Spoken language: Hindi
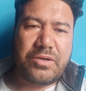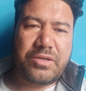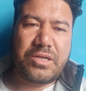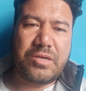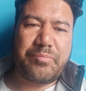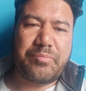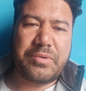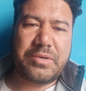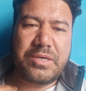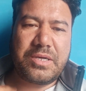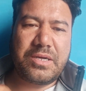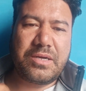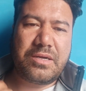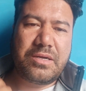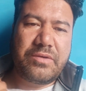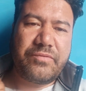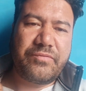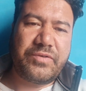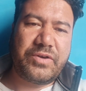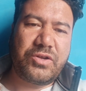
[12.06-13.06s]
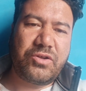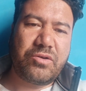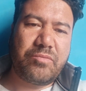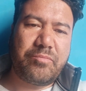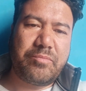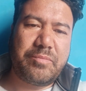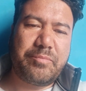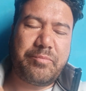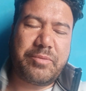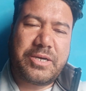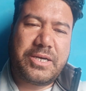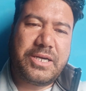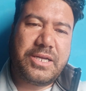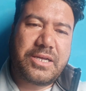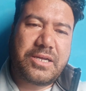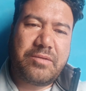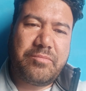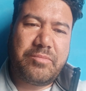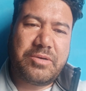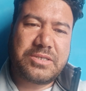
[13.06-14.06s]
ये वीडियो बनाने
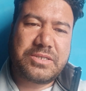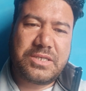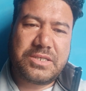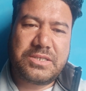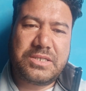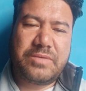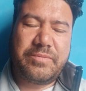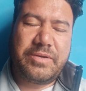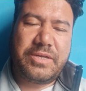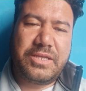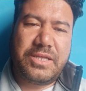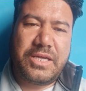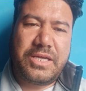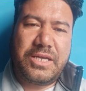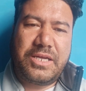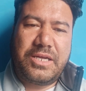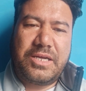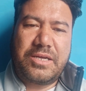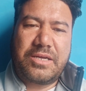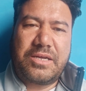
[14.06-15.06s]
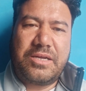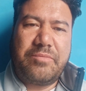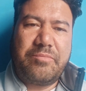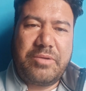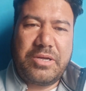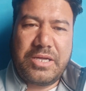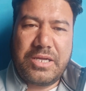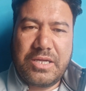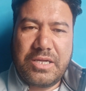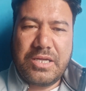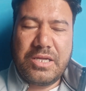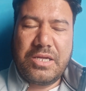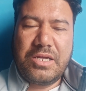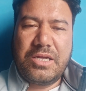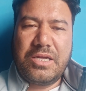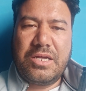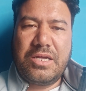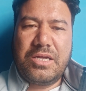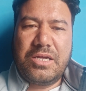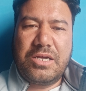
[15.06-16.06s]
के मकसद सिर्फ इतना ही है कि मैं
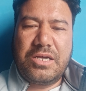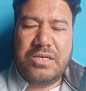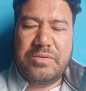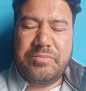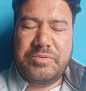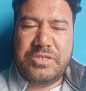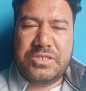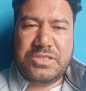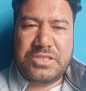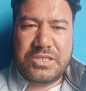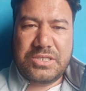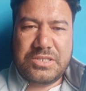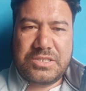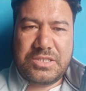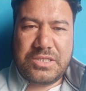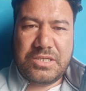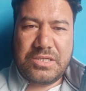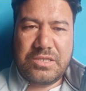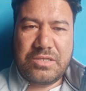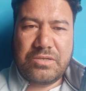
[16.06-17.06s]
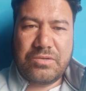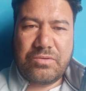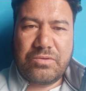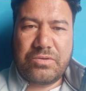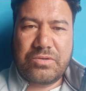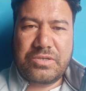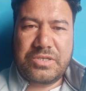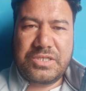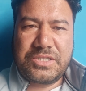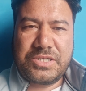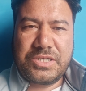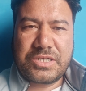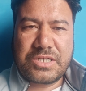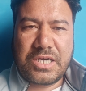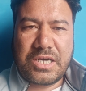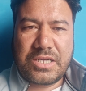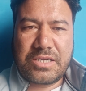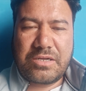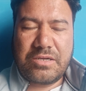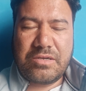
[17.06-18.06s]
एडमिनिस्ट्रेशन से और डीसी
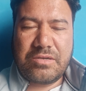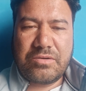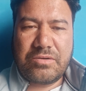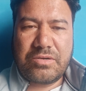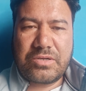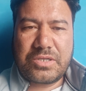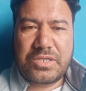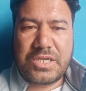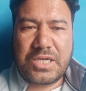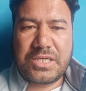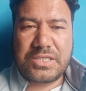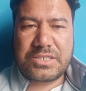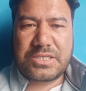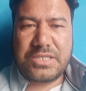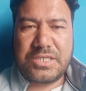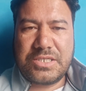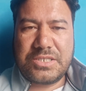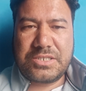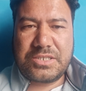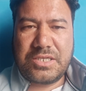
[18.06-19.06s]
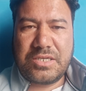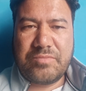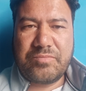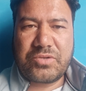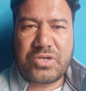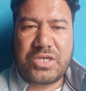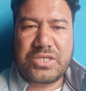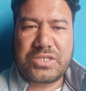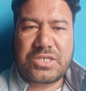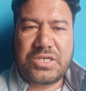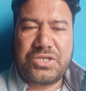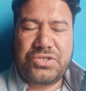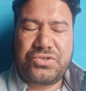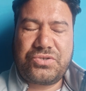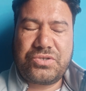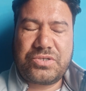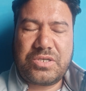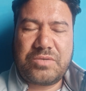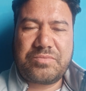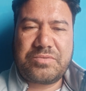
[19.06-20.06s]
कारगिल और द्रास के एसडीएम द्रास के एस
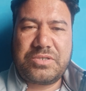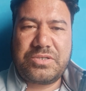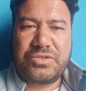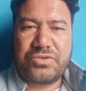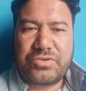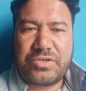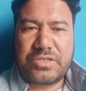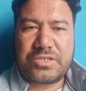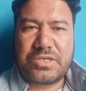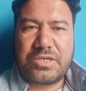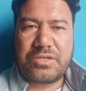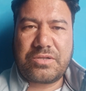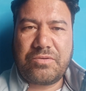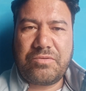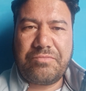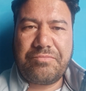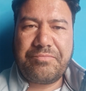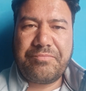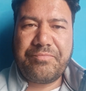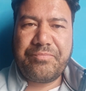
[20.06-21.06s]
साहब से रिक्वेस्ट करता हूँ